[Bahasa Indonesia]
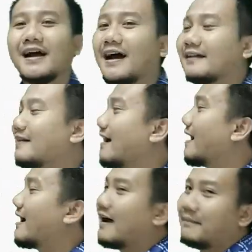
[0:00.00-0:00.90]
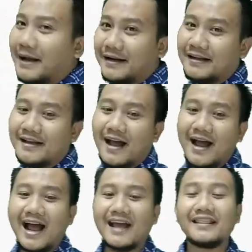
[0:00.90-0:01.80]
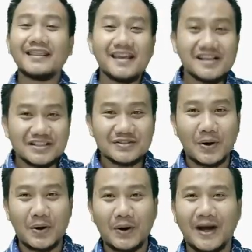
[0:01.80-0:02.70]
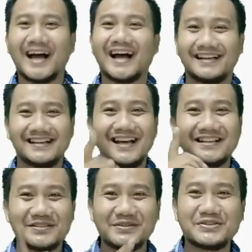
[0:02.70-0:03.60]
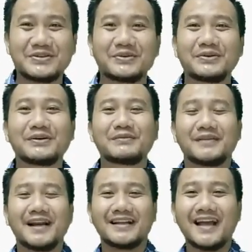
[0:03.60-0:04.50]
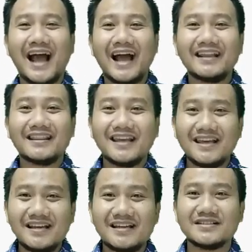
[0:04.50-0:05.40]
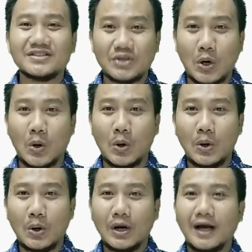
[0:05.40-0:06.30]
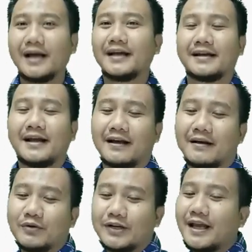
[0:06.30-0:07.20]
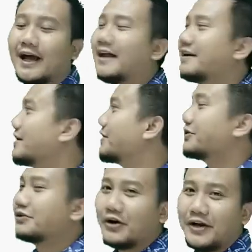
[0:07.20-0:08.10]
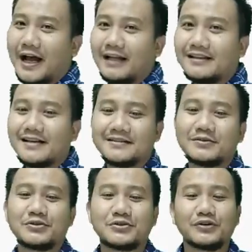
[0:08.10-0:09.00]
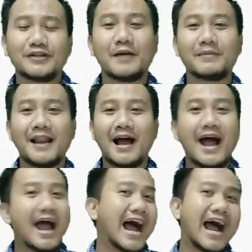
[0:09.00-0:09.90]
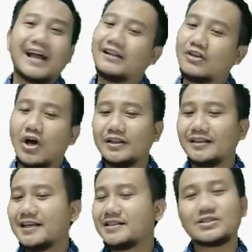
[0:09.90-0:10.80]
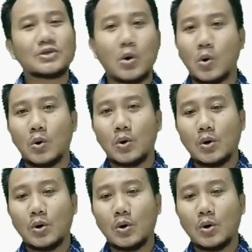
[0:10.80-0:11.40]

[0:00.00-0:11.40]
kata madenya I think so. Nah, dia setuju. Bilangnya I think so. Nah, kemudian Dona tidak setuju, dia bilang I don't think so.